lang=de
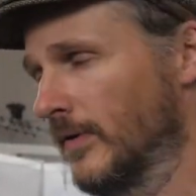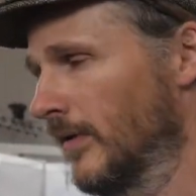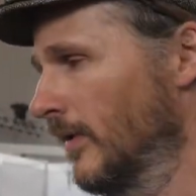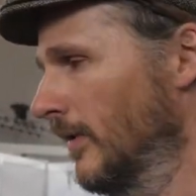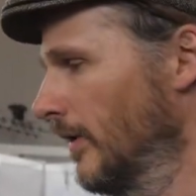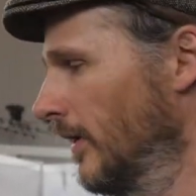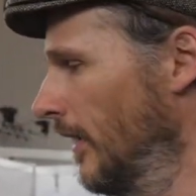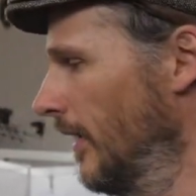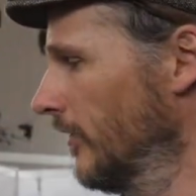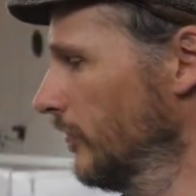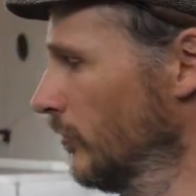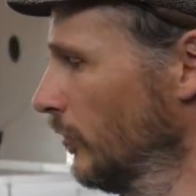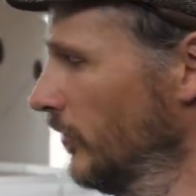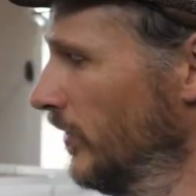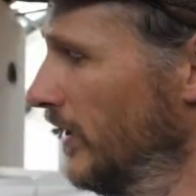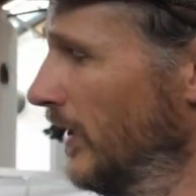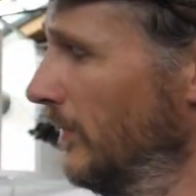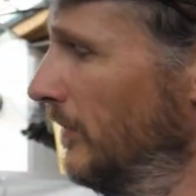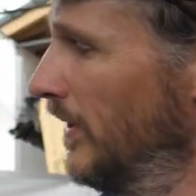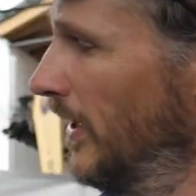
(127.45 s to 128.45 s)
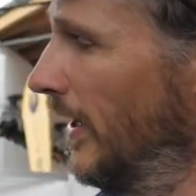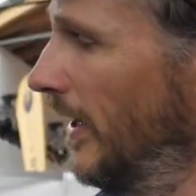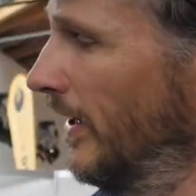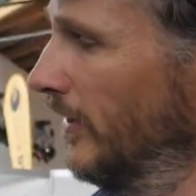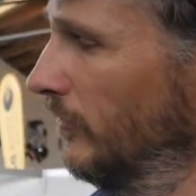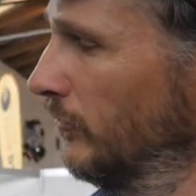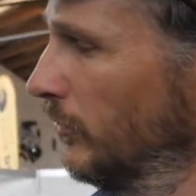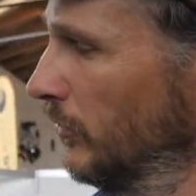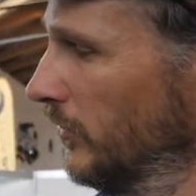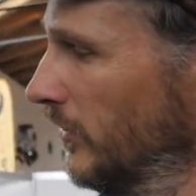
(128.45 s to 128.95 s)
Ja. Also je mehr
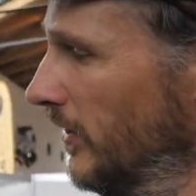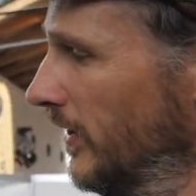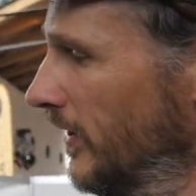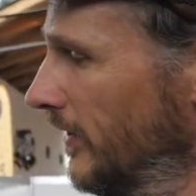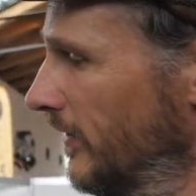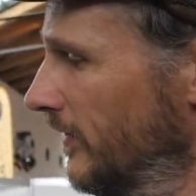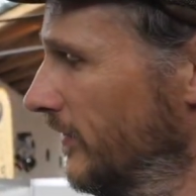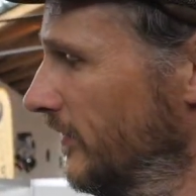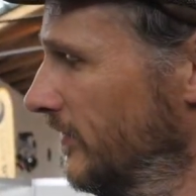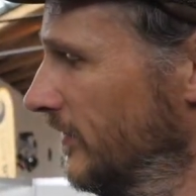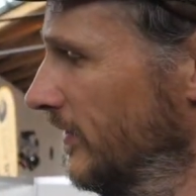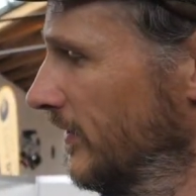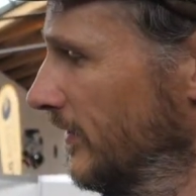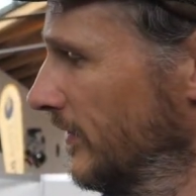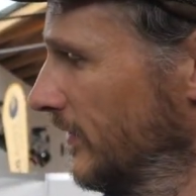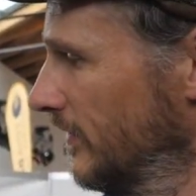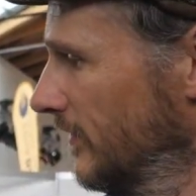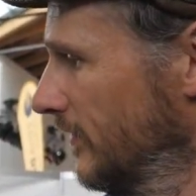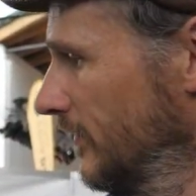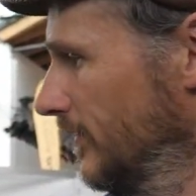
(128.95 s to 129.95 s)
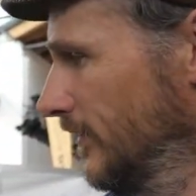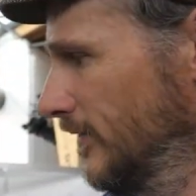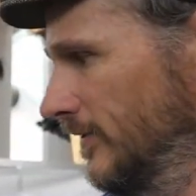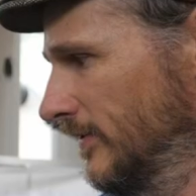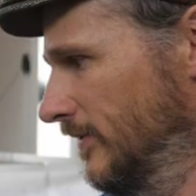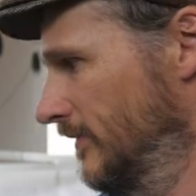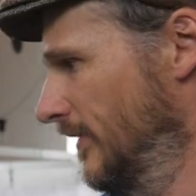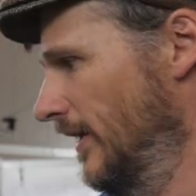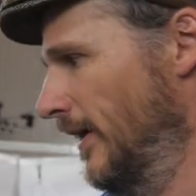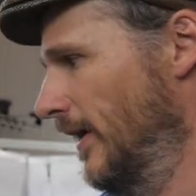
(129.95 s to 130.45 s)
Einwohner
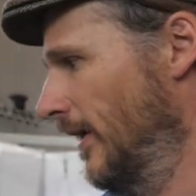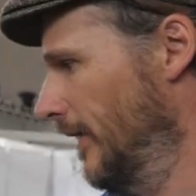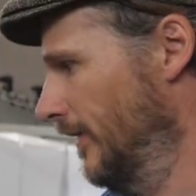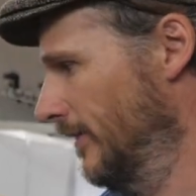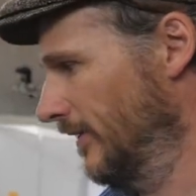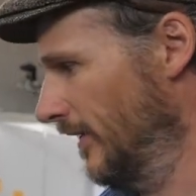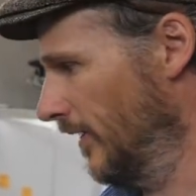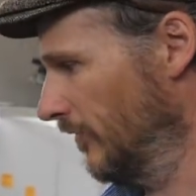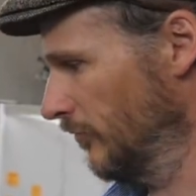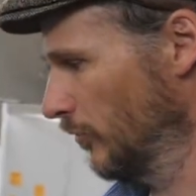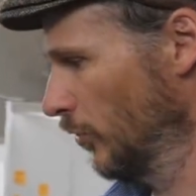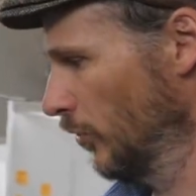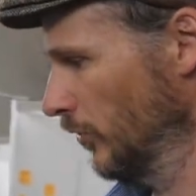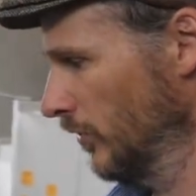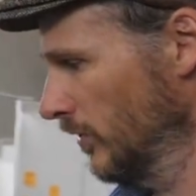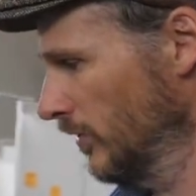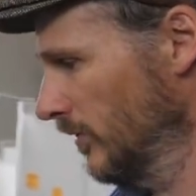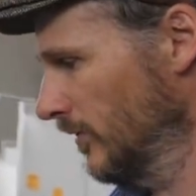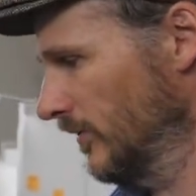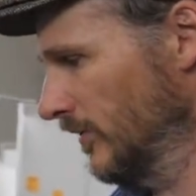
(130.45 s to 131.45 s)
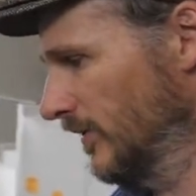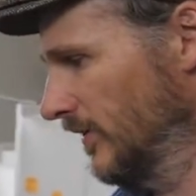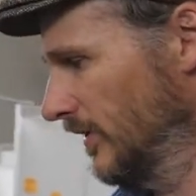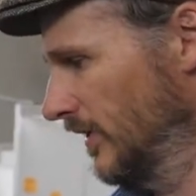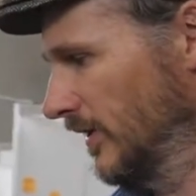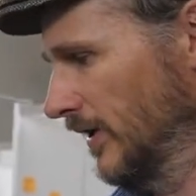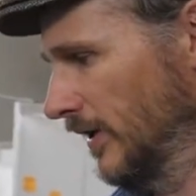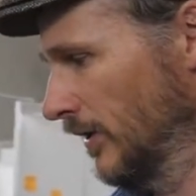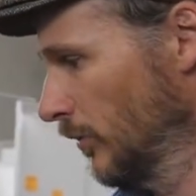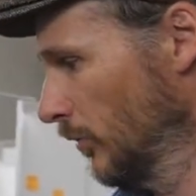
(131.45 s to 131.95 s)
da, da wohnen,
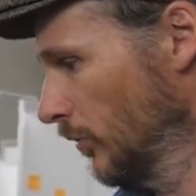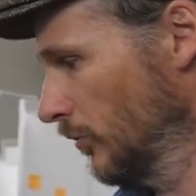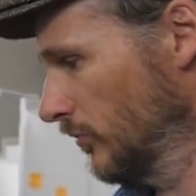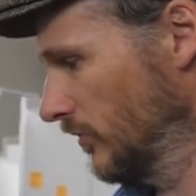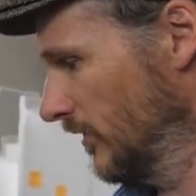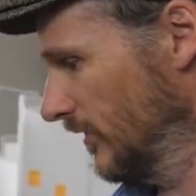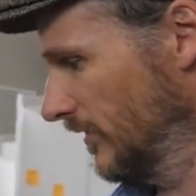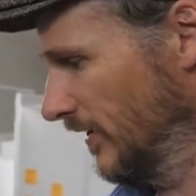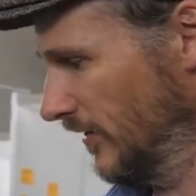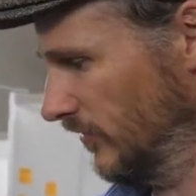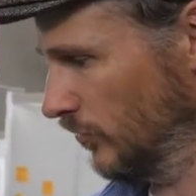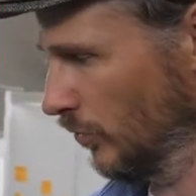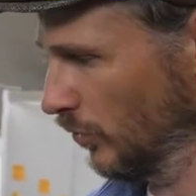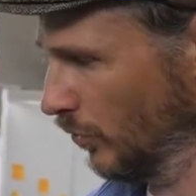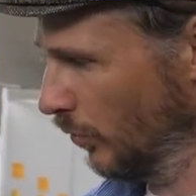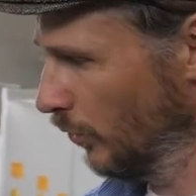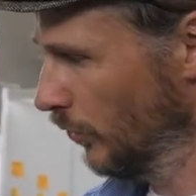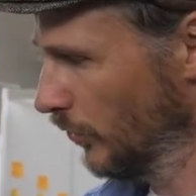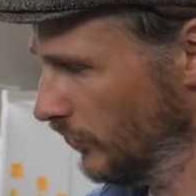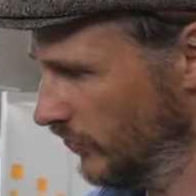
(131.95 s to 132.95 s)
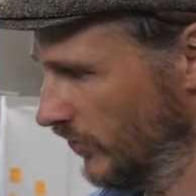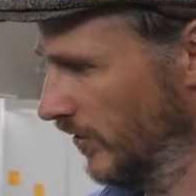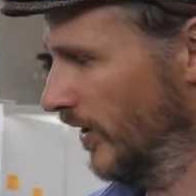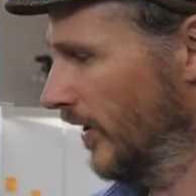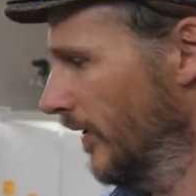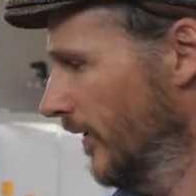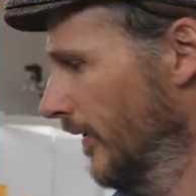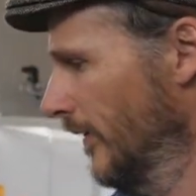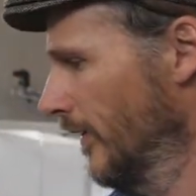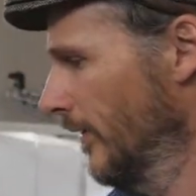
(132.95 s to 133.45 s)
je, desto
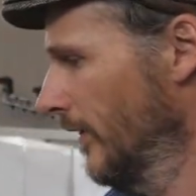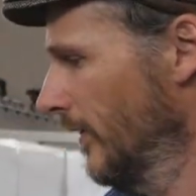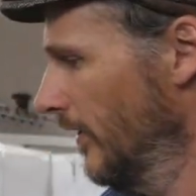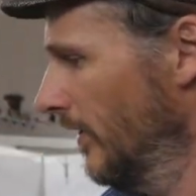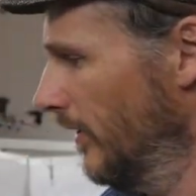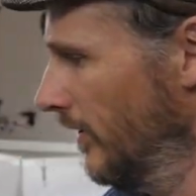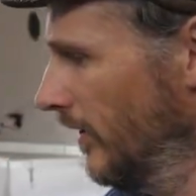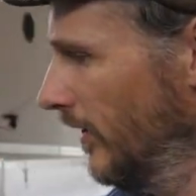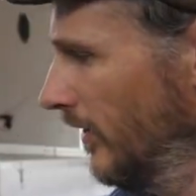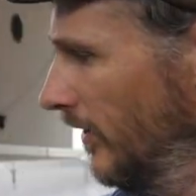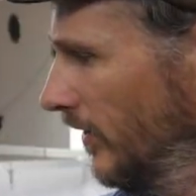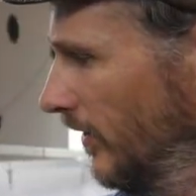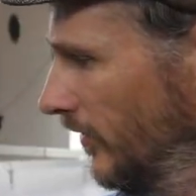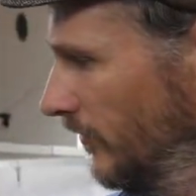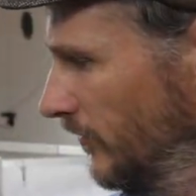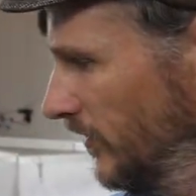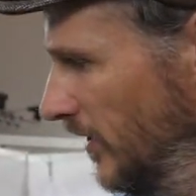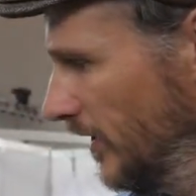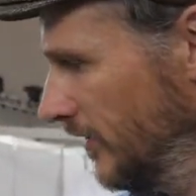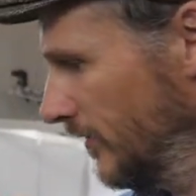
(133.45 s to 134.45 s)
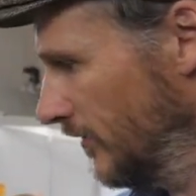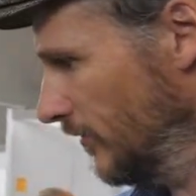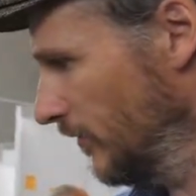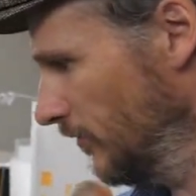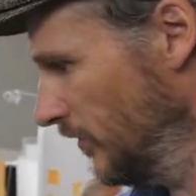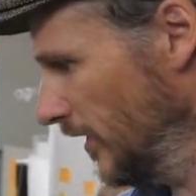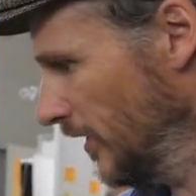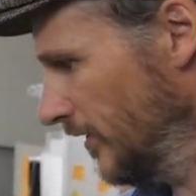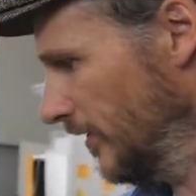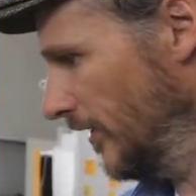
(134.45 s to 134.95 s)
größer äh,
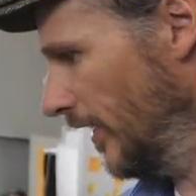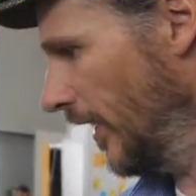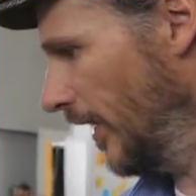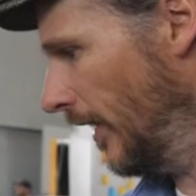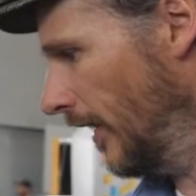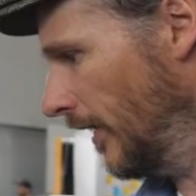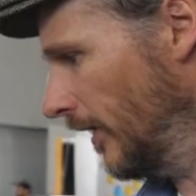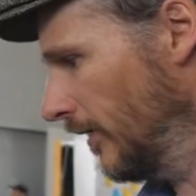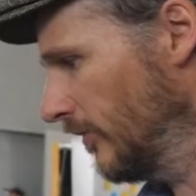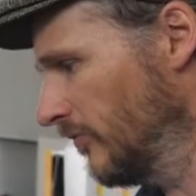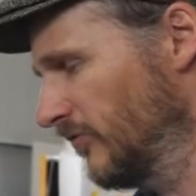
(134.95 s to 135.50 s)
wird, wird der